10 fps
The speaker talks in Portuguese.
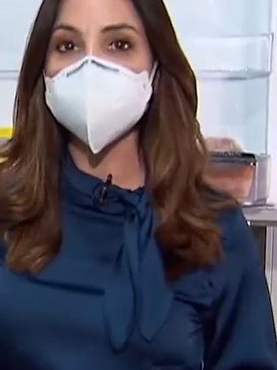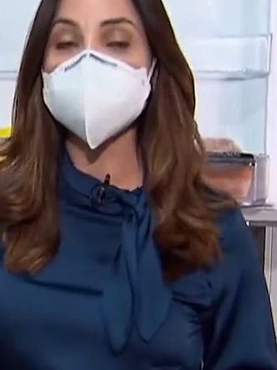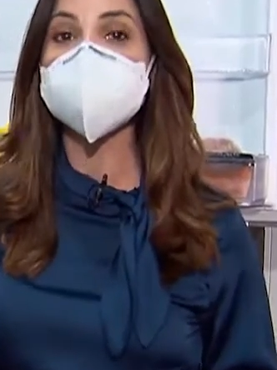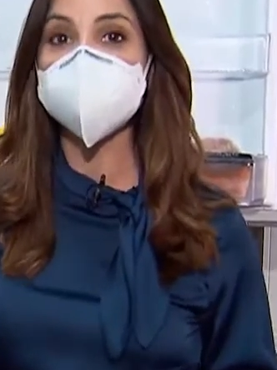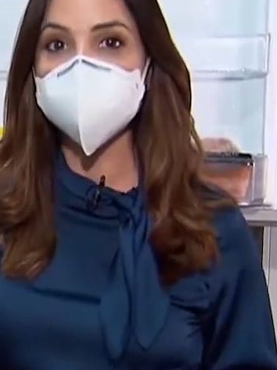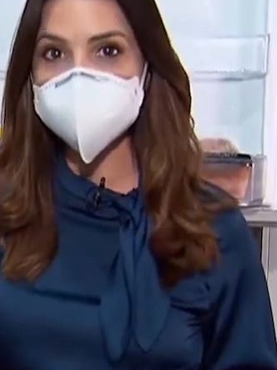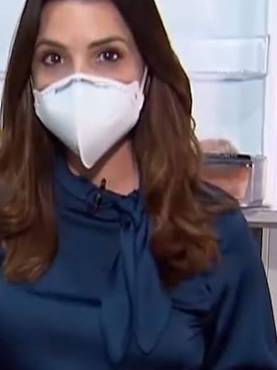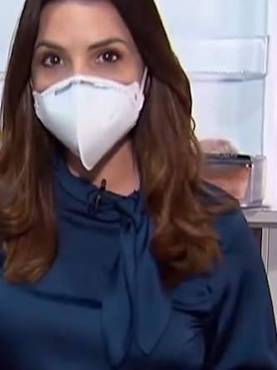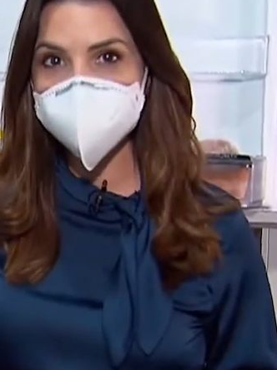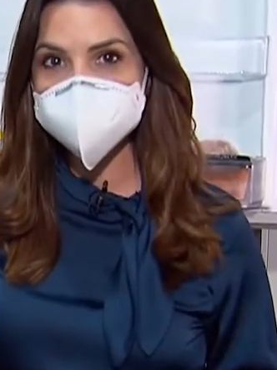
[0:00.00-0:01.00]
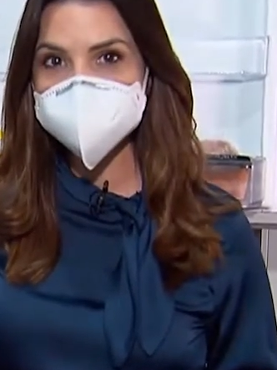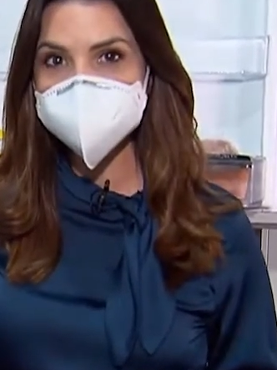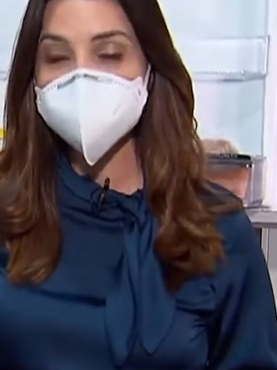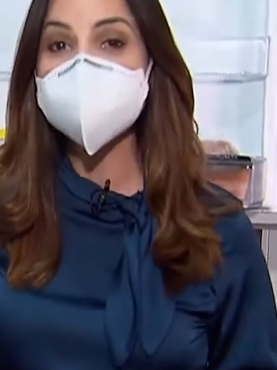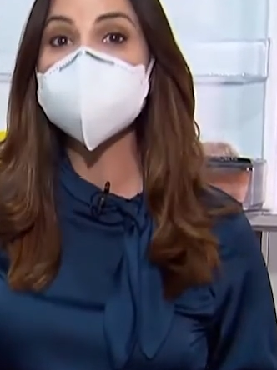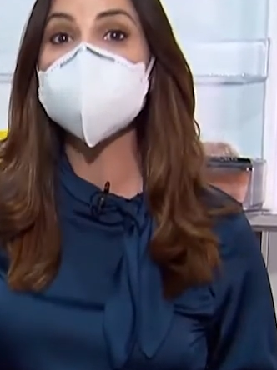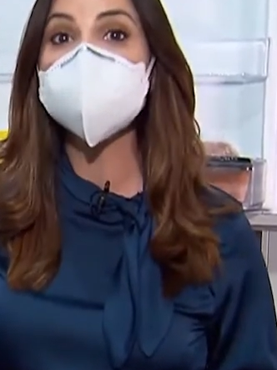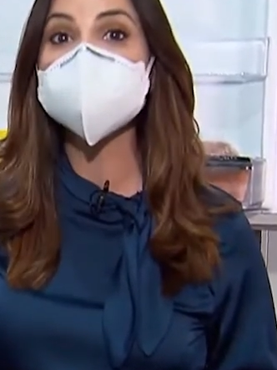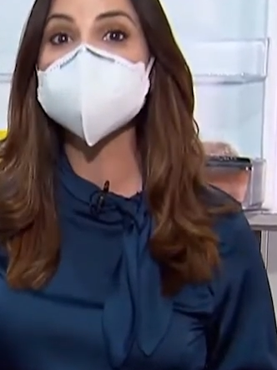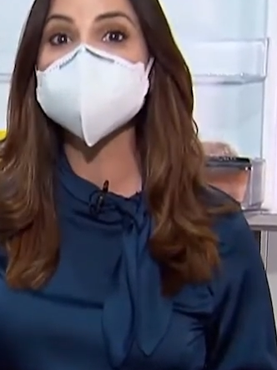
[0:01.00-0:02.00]
e as doações caíram
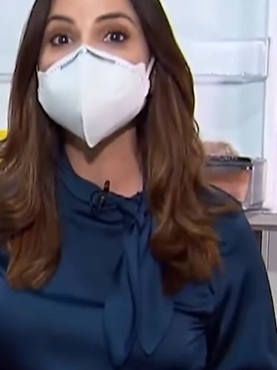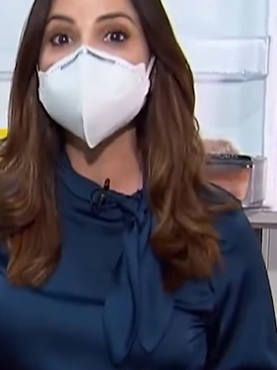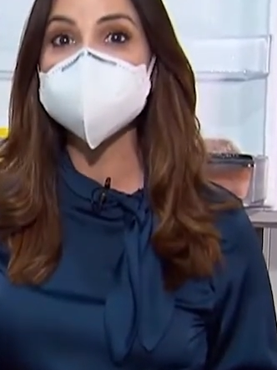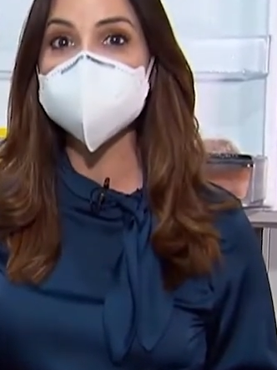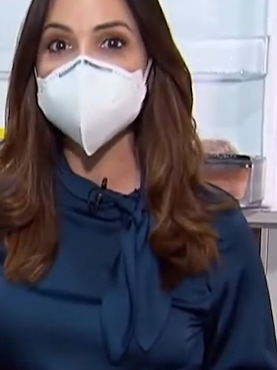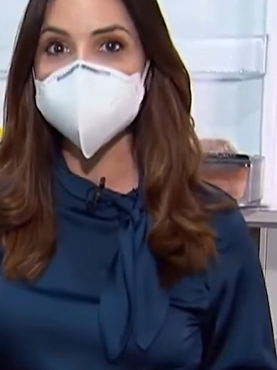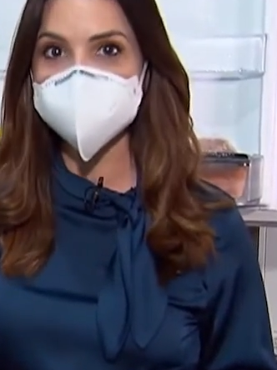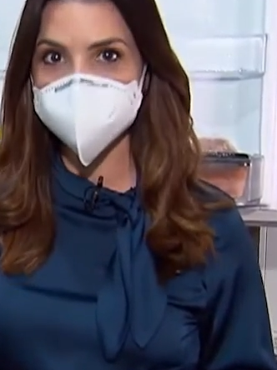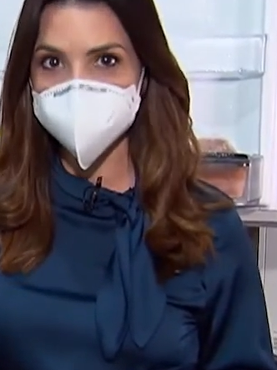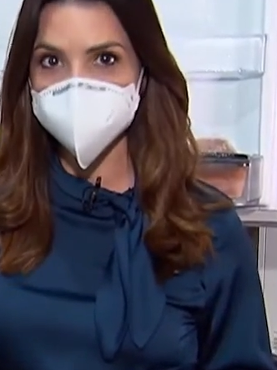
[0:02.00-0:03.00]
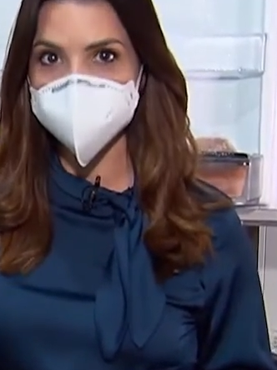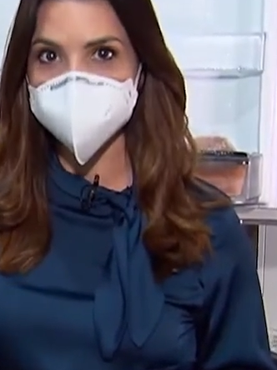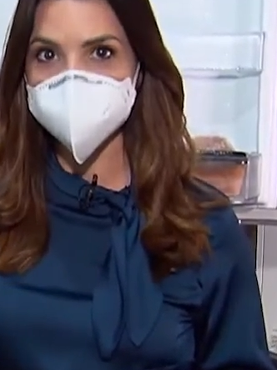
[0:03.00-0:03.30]
70%.